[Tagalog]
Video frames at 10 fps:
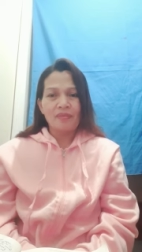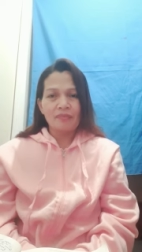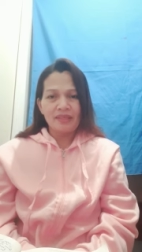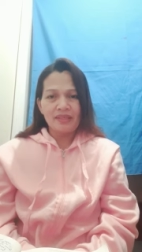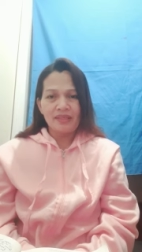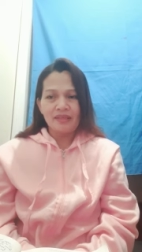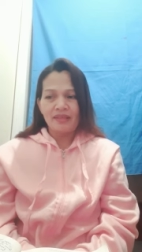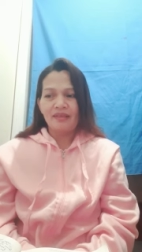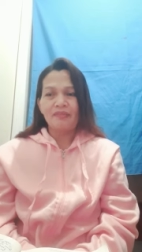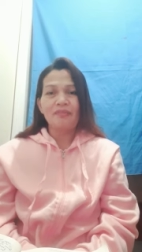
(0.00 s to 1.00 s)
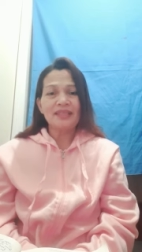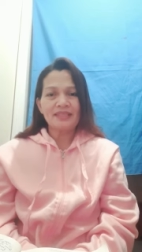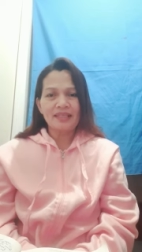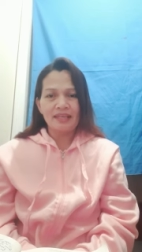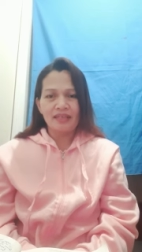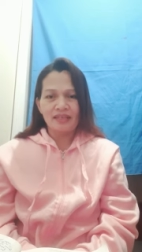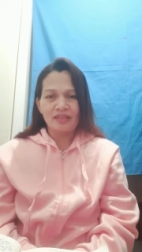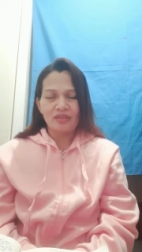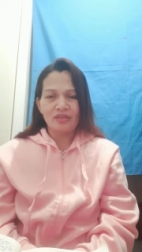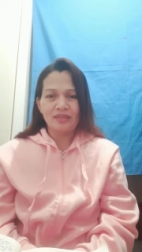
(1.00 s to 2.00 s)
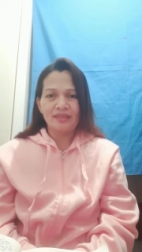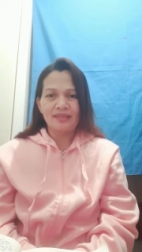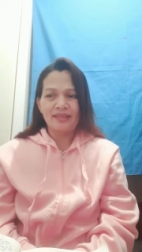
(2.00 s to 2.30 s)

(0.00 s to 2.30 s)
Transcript: banal na mensahe ng Diyos.